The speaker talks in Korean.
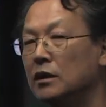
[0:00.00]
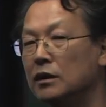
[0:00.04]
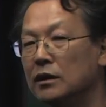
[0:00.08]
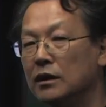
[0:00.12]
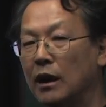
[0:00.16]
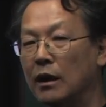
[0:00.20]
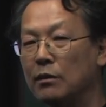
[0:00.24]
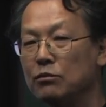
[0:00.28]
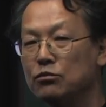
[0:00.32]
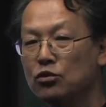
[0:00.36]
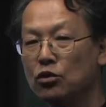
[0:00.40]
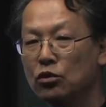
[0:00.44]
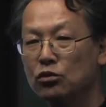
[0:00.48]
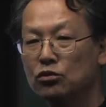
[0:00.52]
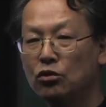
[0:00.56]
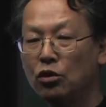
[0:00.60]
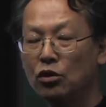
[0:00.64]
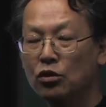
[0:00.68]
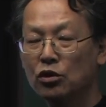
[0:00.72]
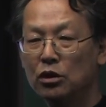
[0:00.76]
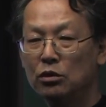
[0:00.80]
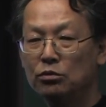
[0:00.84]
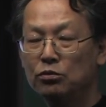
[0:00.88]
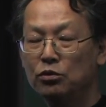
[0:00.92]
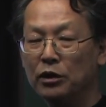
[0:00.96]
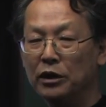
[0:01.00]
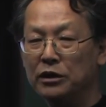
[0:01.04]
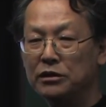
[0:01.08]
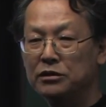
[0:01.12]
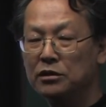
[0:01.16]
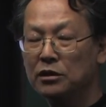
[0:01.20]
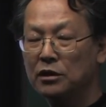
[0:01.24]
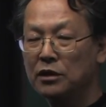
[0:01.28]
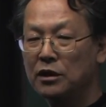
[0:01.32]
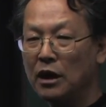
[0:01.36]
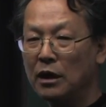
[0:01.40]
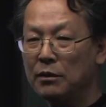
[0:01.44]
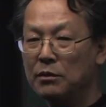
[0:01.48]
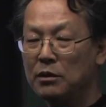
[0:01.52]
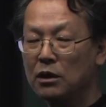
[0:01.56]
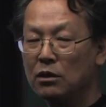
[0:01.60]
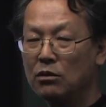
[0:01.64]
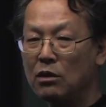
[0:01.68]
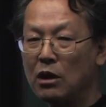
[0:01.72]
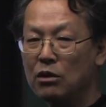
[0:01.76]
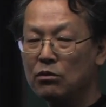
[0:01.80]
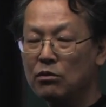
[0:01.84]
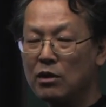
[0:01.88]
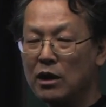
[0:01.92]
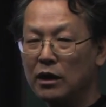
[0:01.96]
남쪽 통일부에서 개별
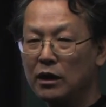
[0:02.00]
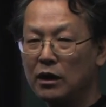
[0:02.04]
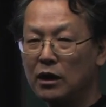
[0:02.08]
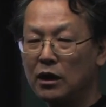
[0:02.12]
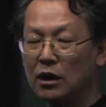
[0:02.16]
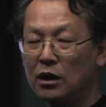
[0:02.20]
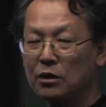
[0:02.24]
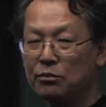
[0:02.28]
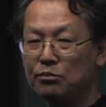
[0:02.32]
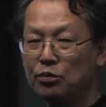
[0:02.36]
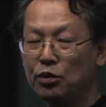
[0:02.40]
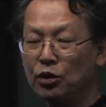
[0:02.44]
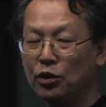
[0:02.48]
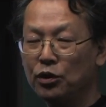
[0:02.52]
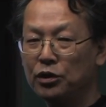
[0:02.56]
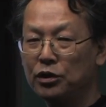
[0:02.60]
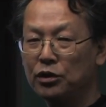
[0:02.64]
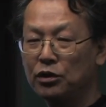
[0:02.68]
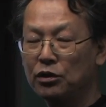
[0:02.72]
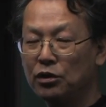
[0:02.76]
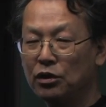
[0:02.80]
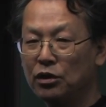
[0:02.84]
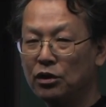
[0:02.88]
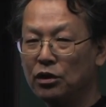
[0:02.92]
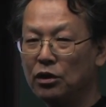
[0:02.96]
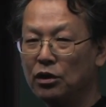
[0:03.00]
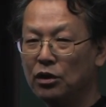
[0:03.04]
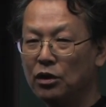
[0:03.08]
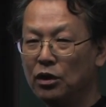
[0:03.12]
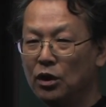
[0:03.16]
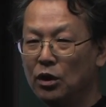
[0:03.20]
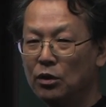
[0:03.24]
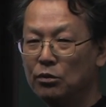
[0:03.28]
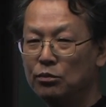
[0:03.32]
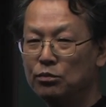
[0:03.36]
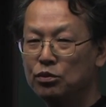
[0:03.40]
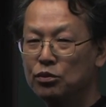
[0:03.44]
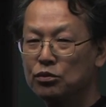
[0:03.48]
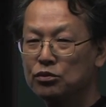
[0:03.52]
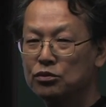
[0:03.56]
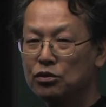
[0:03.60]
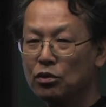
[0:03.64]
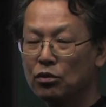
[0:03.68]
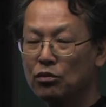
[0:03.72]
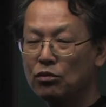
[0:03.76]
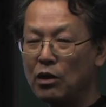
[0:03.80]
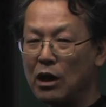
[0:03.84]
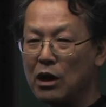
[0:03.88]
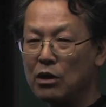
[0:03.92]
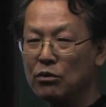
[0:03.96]
관광이라는 표현으로
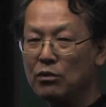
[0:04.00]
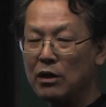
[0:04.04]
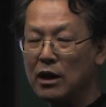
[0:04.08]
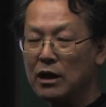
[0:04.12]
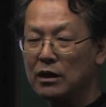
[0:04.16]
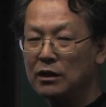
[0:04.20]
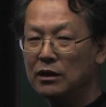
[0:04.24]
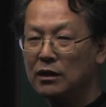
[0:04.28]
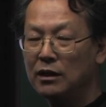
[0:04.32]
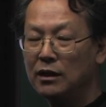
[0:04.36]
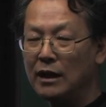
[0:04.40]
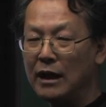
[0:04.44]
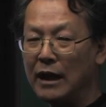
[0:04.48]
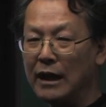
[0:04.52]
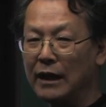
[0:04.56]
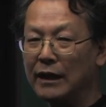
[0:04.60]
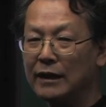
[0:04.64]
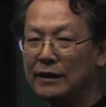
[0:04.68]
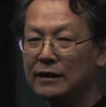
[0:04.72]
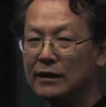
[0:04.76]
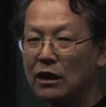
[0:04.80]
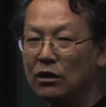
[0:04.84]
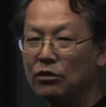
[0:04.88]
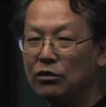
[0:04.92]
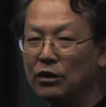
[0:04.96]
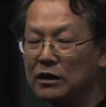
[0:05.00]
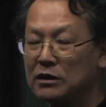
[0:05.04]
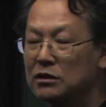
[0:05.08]
북쪽 관광을 하겠다고